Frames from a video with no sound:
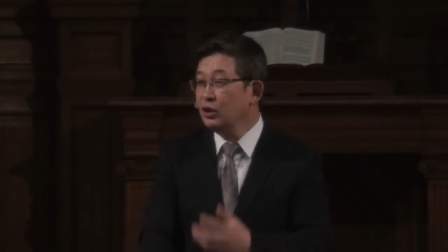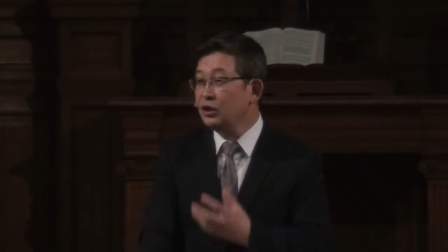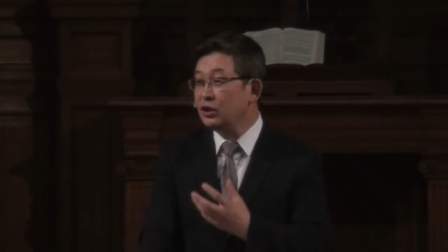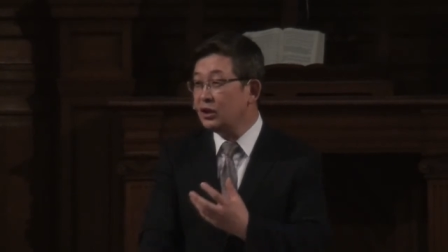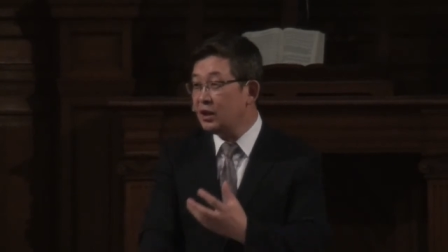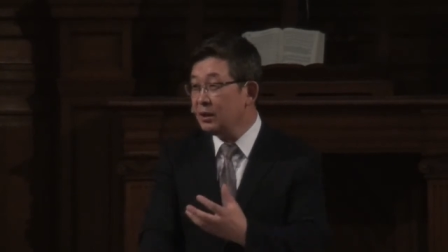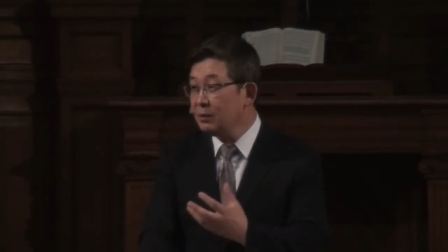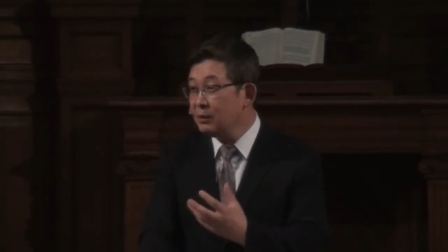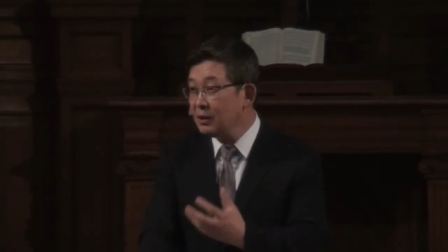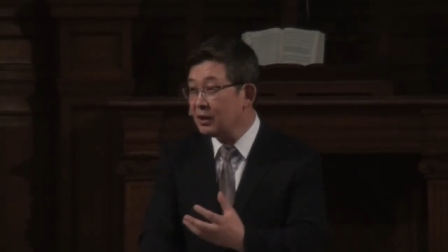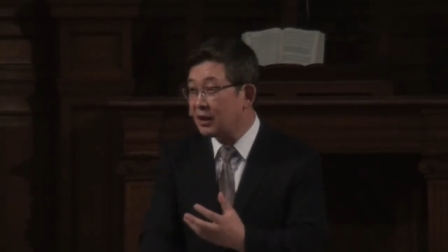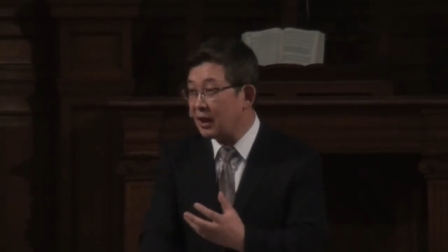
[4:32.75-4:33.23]

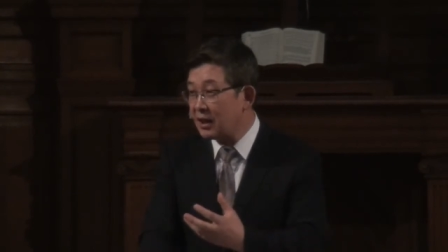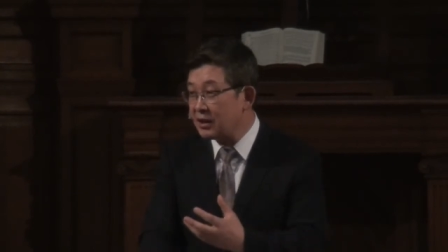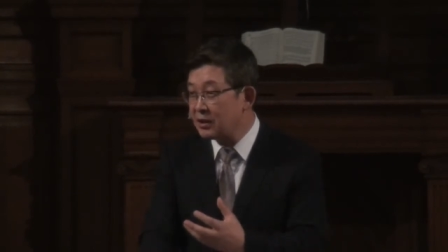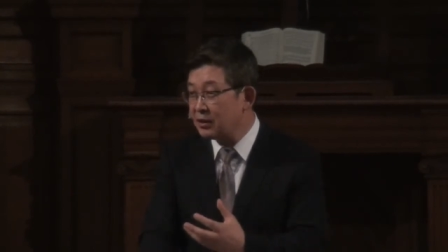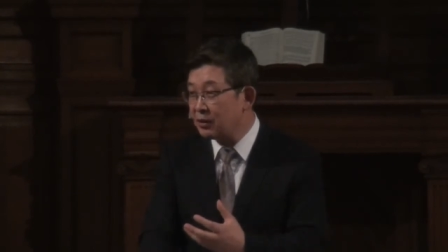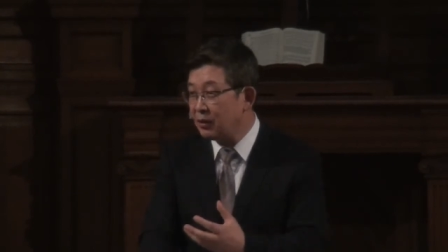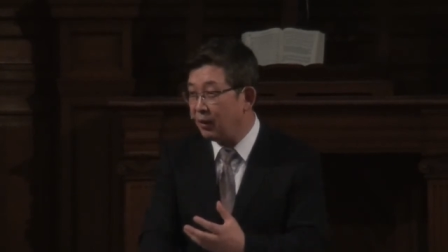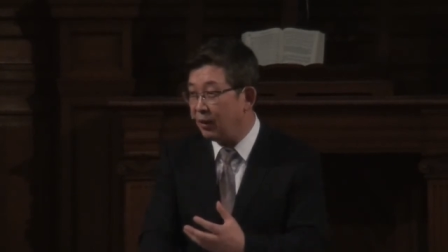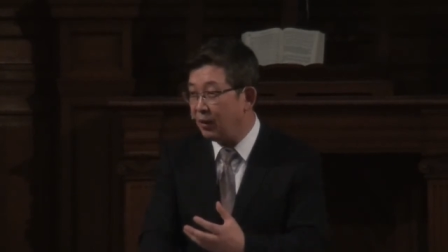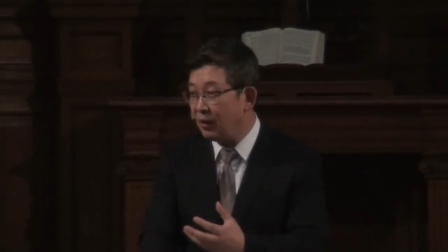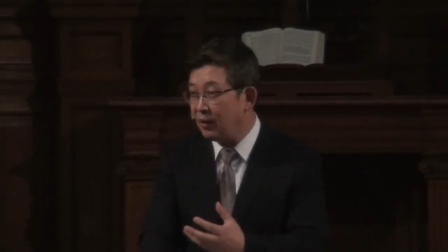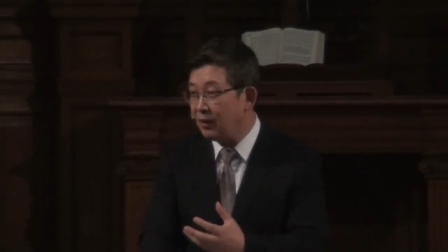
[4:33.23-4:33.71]
느낌을
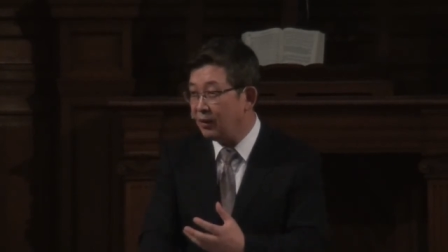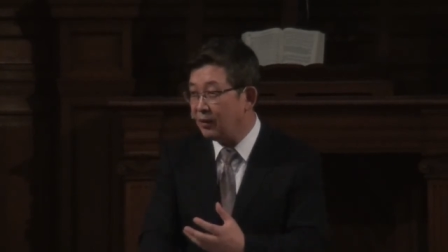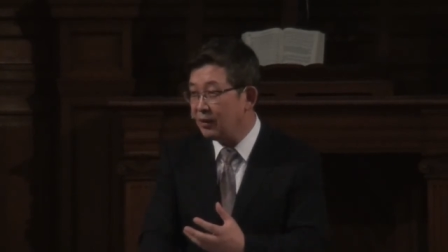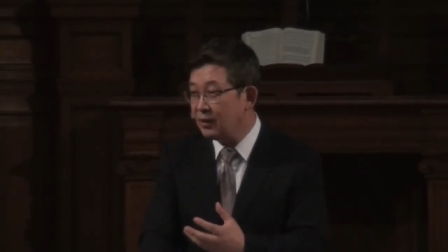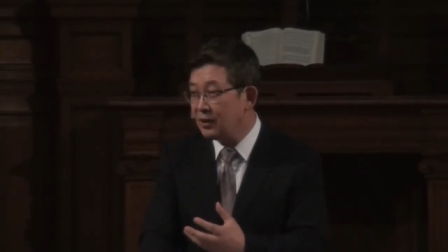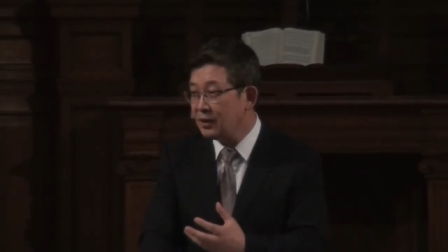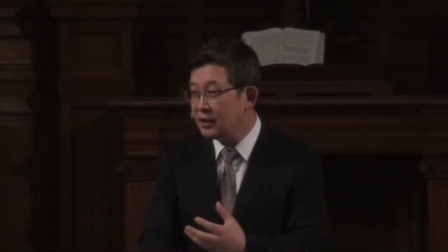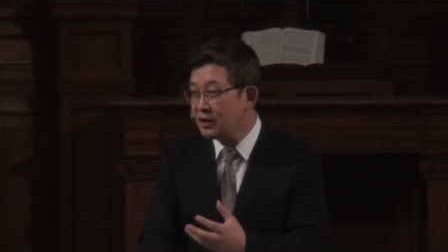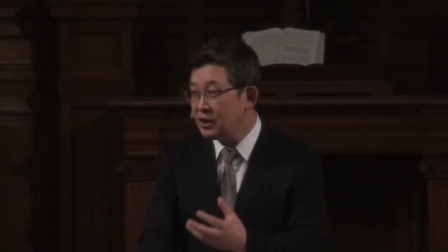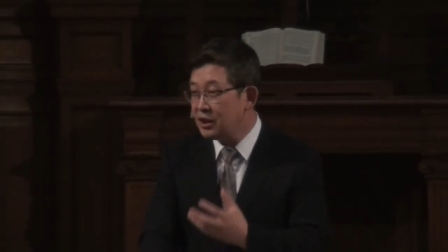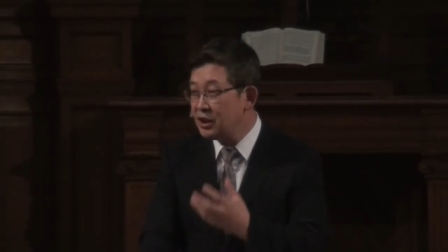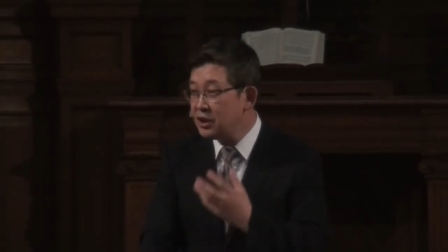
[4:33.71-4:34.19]
가지고
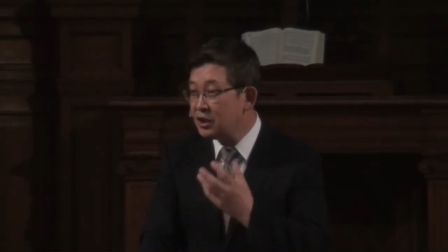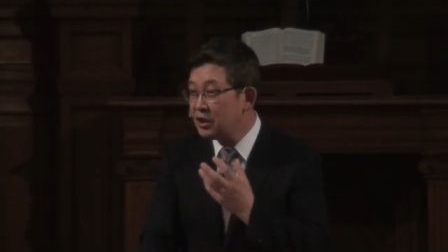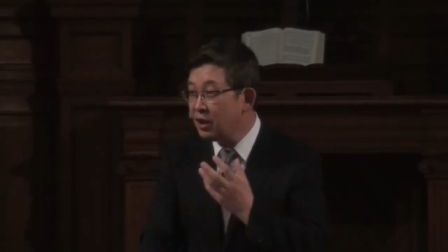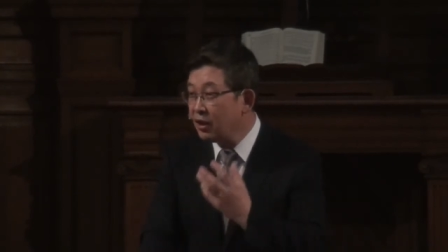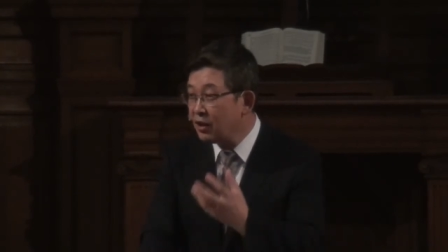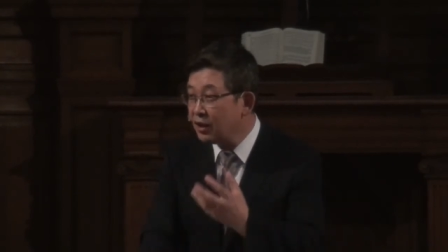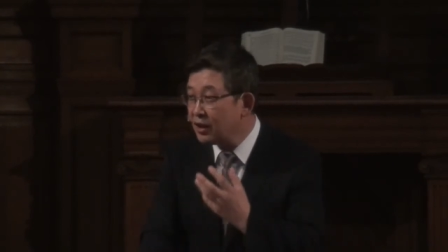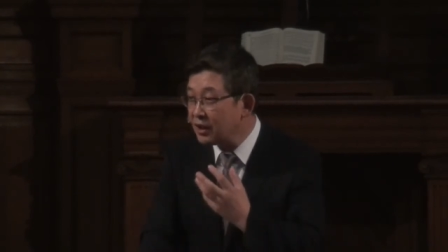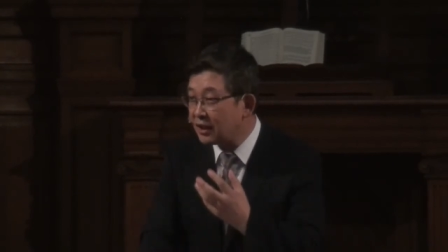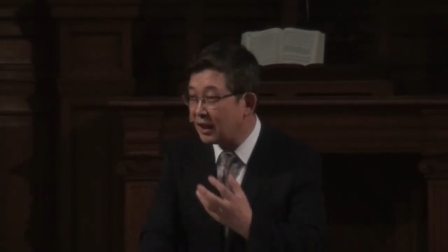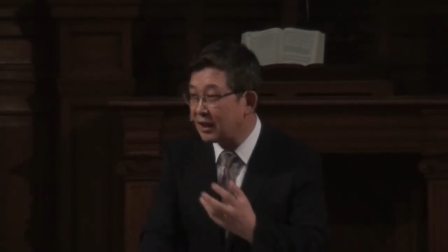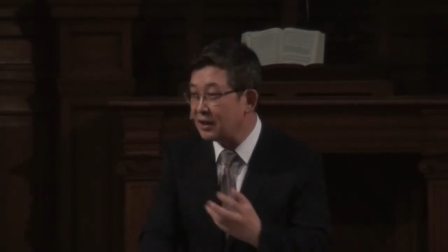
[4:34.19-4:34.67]

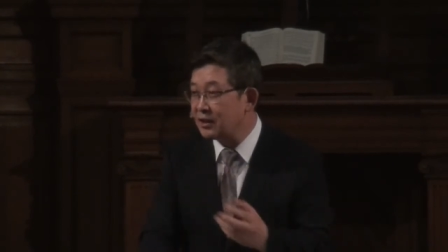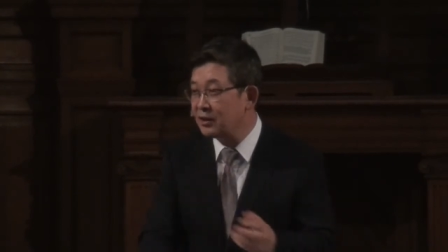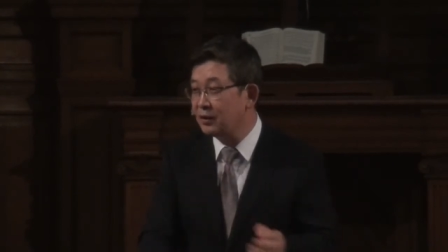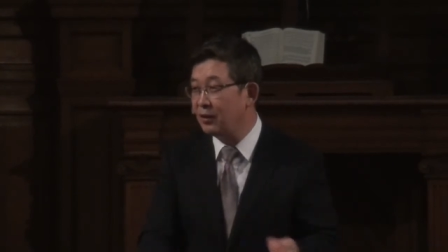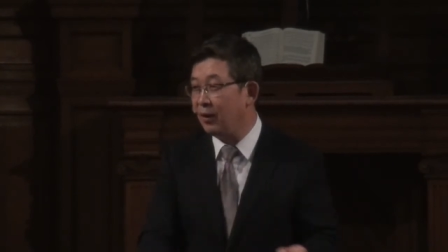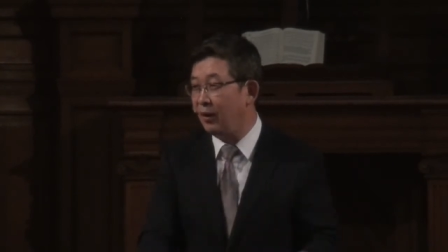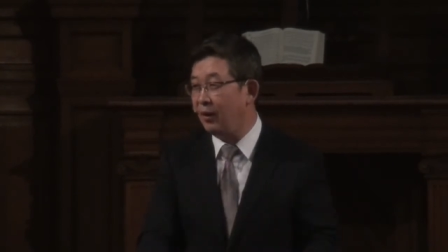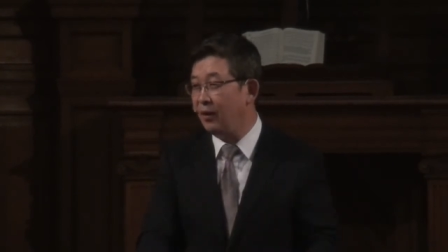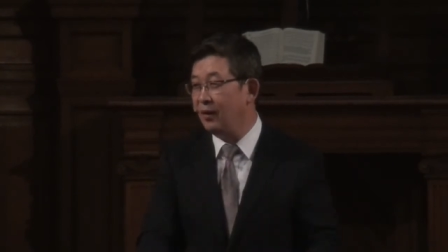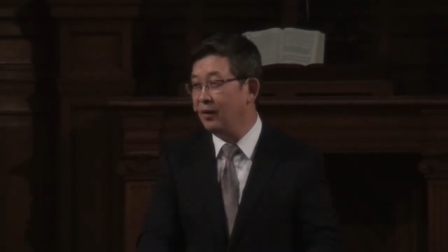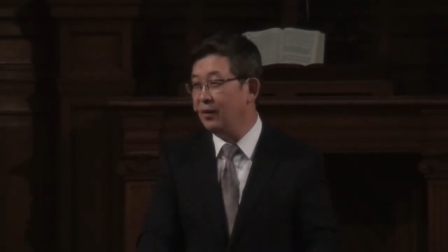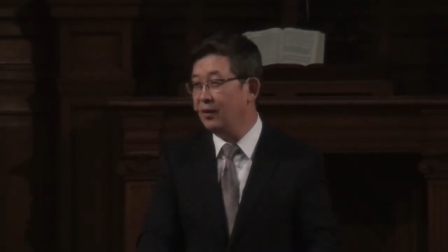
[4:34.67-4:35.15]
지성을
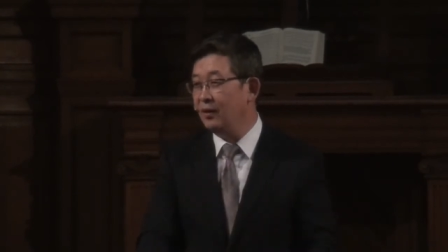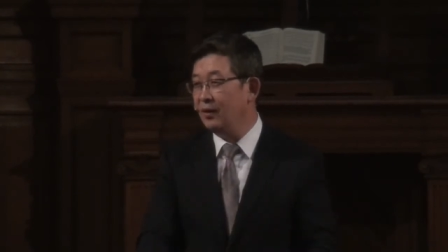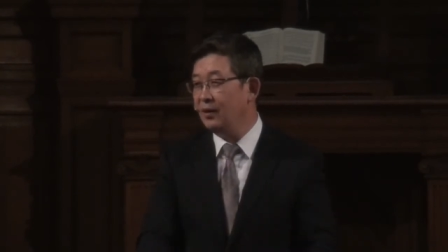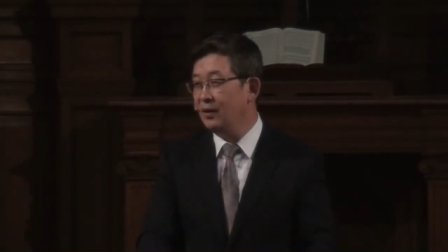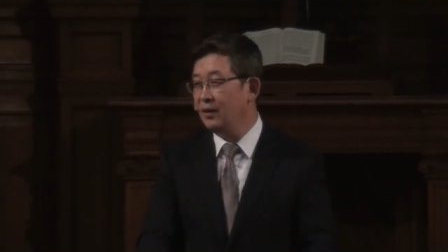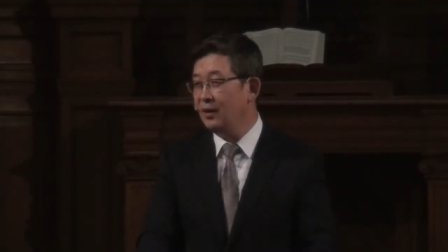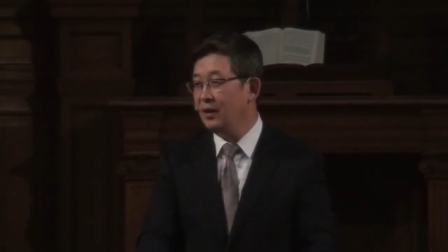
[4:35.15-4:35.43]
가지고